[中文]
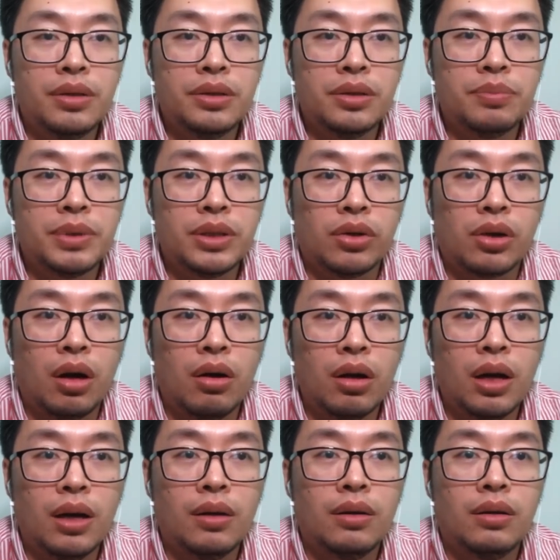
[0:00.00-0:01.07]
已经比较高
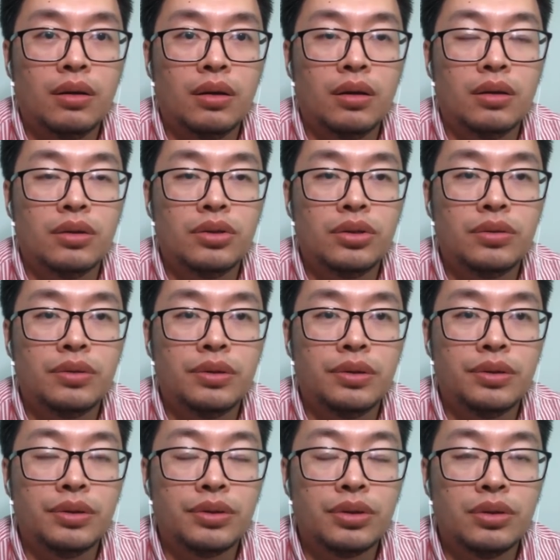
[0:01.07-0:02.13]
了啊。已
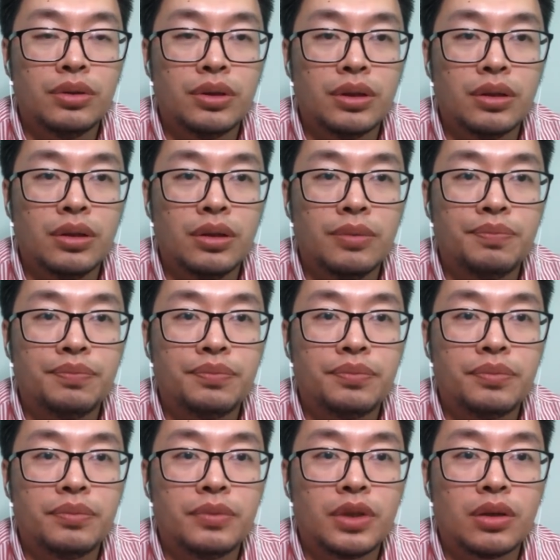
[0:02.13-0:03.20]
经是这个
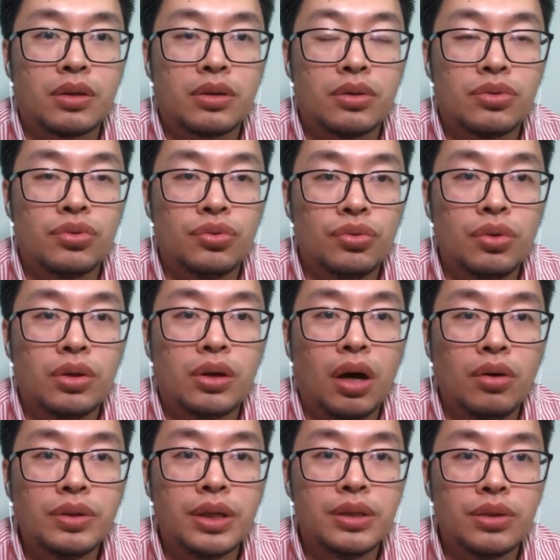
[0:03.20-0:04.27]
属于
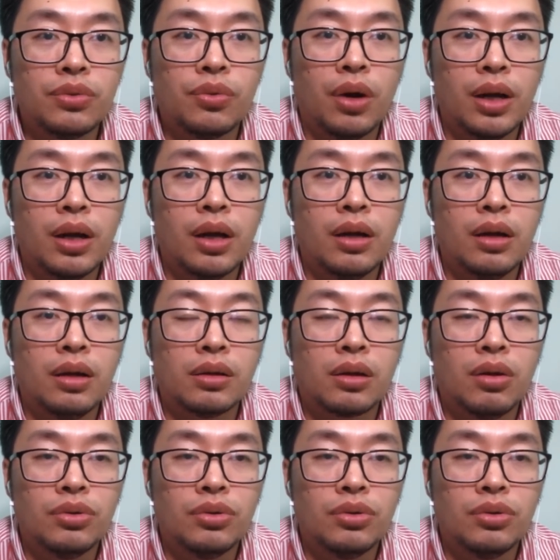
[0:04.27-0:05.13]
高阶军官了啊，高